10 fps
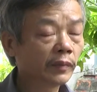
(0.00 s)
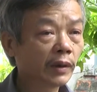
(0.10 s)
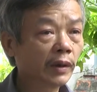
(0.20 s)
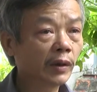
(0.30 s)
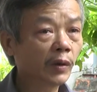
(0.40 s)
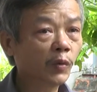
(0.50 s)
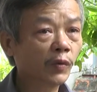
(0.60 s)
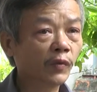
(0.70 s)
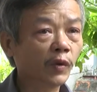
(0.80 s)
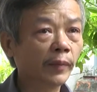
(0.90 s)
Từ cái
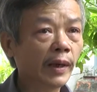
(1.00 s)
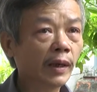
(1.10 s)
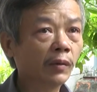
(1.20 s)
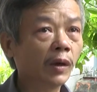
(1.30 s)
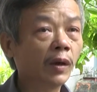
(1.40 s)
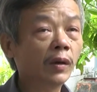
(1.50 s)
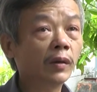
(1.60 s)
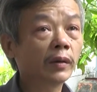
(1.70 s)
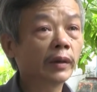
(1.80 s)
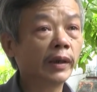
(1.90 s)
nguồn vốn ban đầu đó
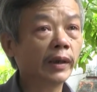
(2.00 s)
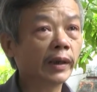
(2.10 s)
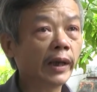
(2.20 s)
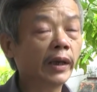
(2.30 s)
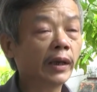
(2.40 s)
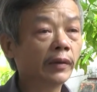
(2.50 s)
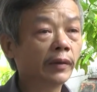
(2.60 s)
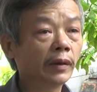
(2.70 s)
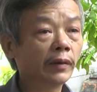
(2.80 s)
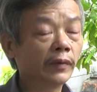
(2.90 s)
thì hiện nay
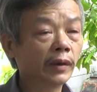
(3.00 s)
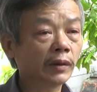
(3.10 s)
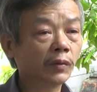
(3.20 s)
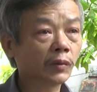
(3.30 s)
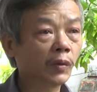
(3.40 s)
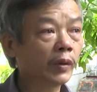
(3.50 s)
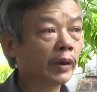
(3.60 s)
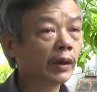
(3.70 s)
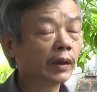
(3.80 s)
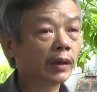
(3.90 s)
vợ chồng tôi
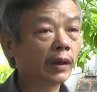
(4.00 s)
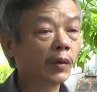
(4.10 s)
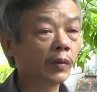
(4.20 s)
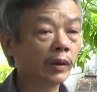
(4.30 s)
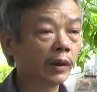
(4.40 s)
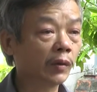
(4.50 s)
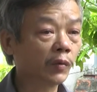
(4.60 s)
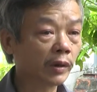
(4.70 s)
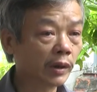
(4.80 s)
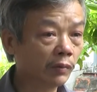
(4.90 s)
đã ổn định được
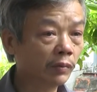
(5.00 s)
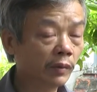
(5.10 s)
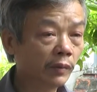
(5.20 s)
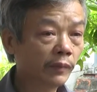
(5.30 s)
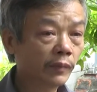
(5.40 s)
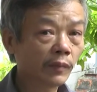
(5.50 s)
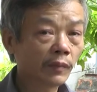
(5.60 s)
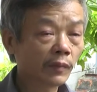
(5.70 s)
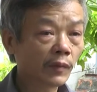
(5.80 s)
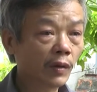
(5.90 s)
cuộc sống,
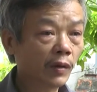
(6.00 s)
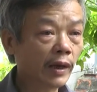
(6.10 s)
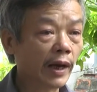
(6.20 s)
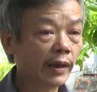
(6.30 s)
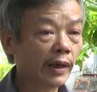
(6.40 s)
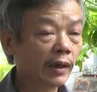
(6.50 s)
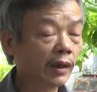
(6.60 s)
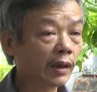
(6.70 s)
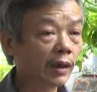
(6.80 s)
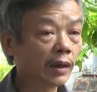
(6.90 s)
con cái đã
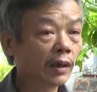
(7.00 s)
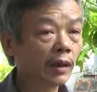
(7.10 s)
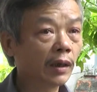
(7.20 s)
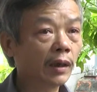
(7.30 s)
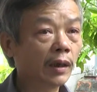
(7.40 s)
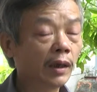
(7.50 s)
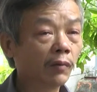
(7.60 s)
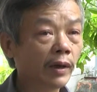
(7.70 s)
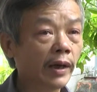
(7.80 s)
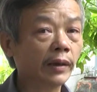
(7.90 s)
được Ờ,
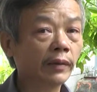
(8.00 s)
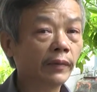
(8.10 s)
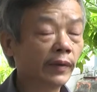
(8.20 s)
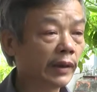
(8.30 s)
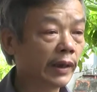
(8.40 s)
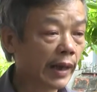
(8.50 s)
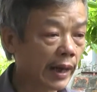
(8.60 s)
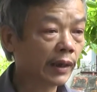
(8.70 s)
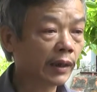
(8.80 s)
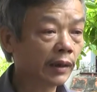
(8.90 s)
học hành và thành đạt.